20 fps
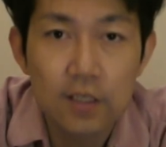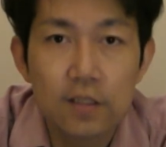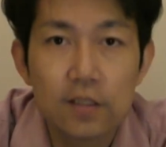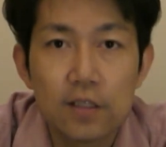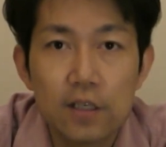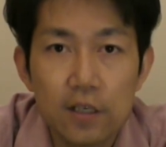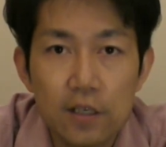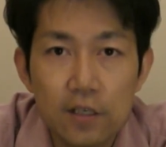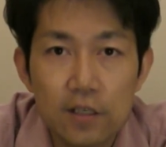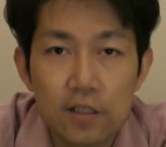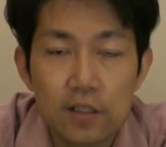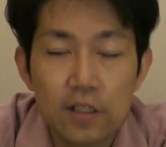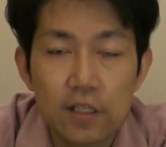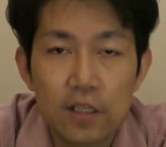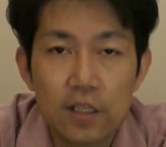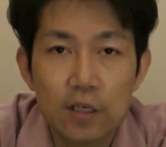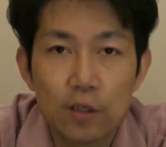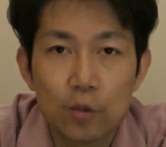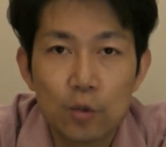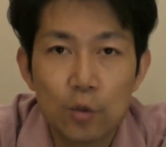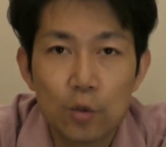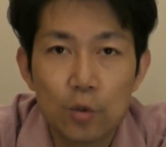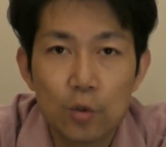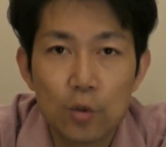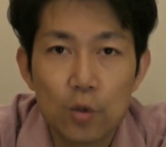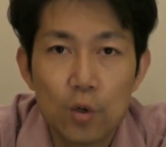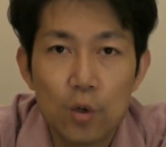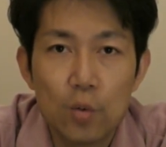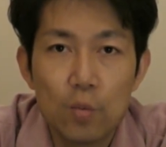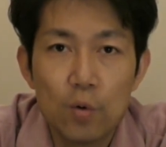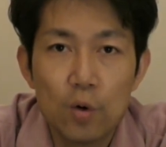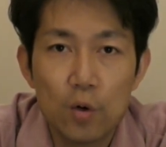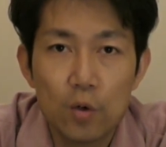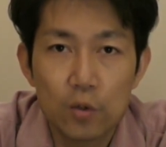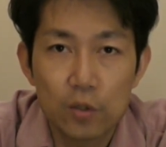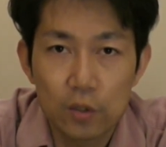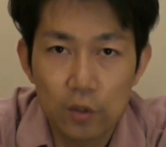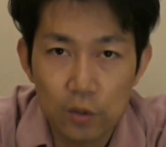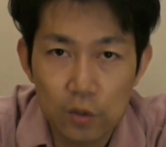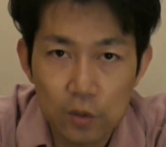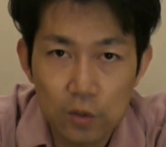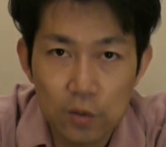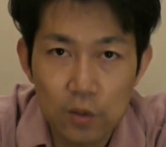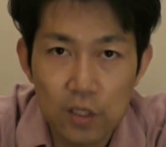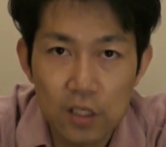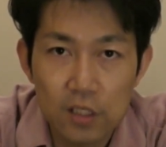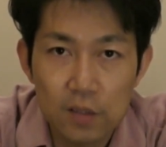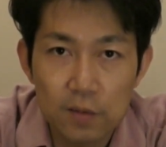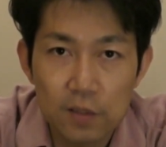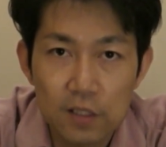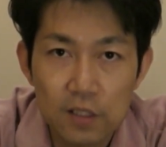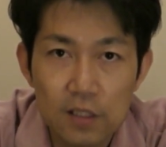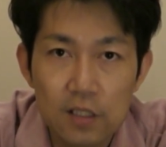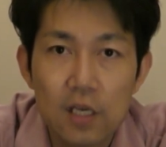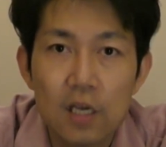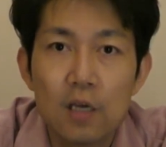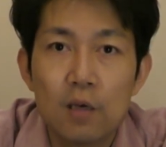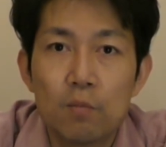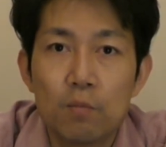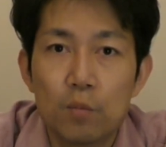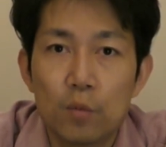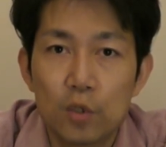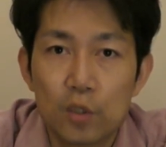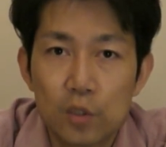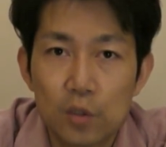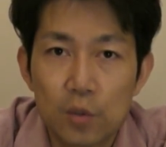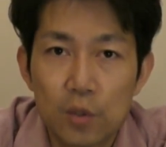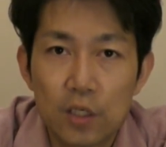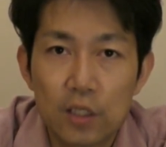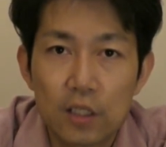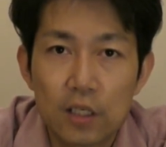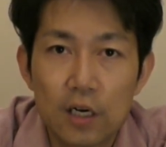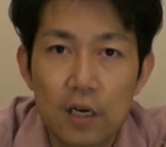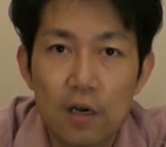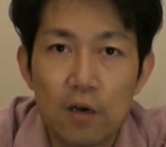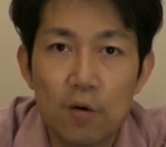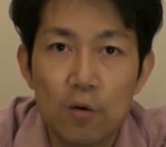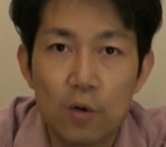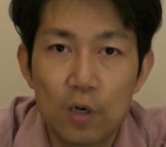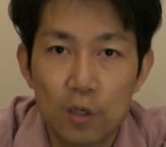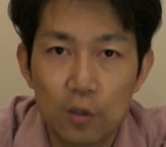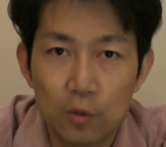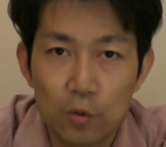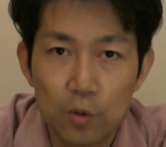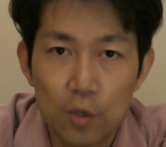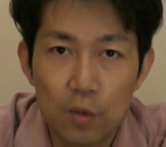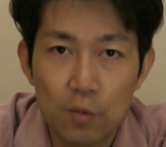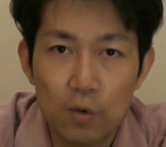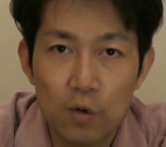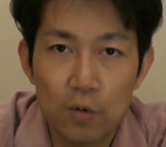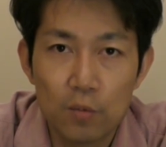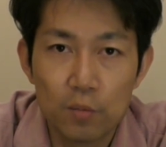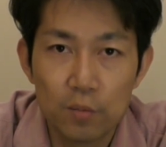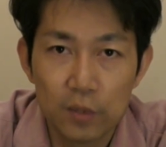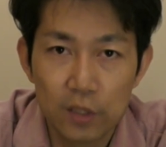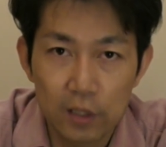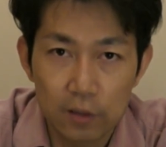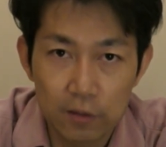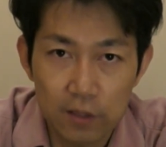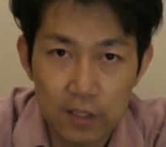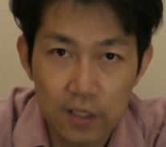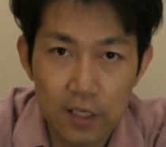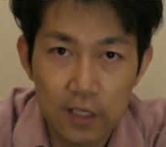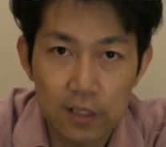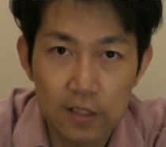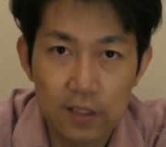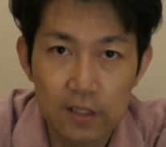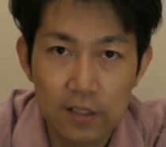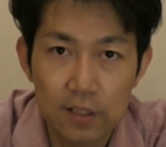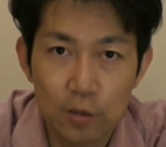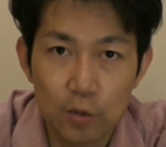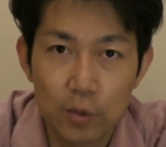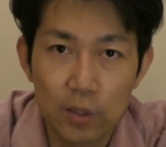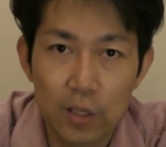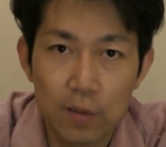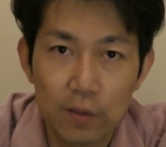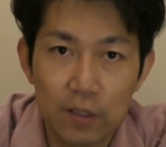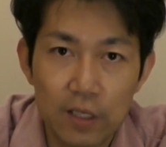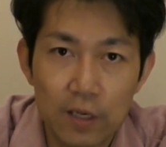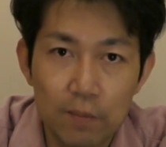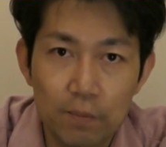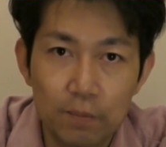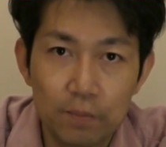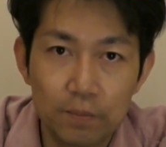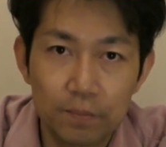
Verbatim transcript: ぜひチャンネル登録の方もよろしくお願いします。もしよかったら他の動画も見てください。それではまた。